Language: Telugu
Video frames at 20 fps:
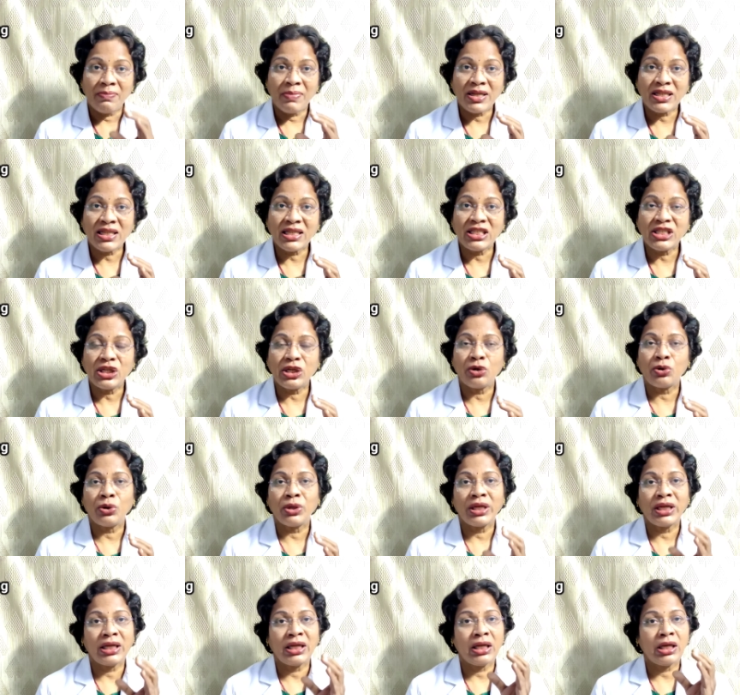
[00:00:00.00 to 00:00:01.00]

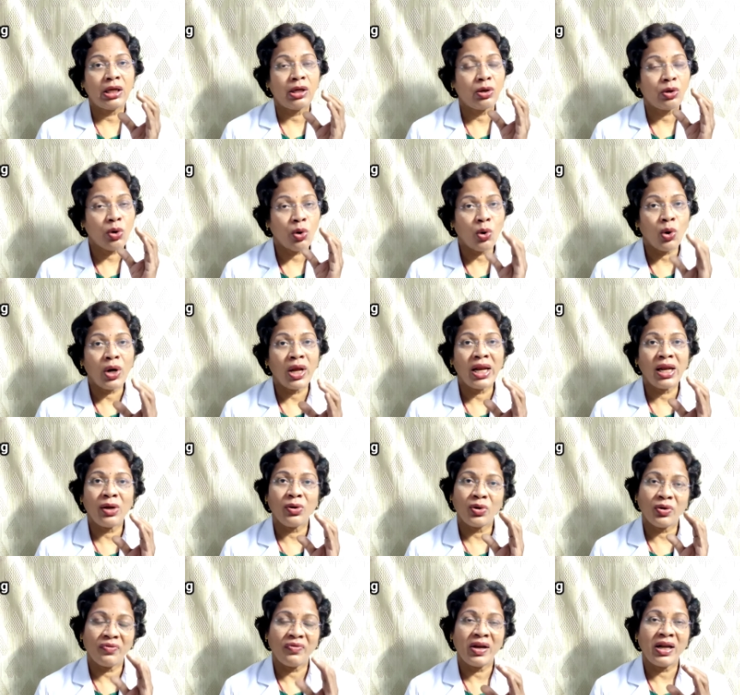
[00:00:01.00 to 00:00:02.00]
గర్భసంచిలోని
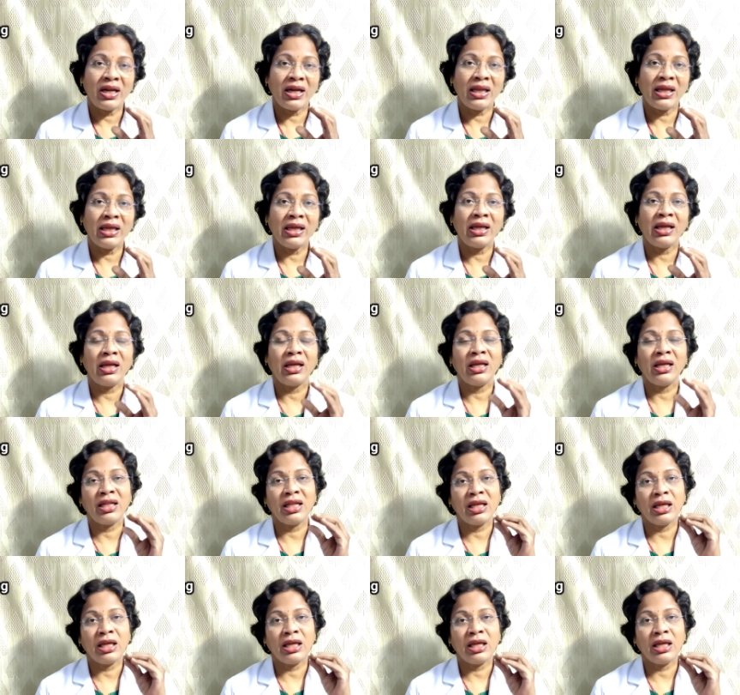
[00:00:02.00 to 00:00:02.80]
గోడలకు వెళ్ళి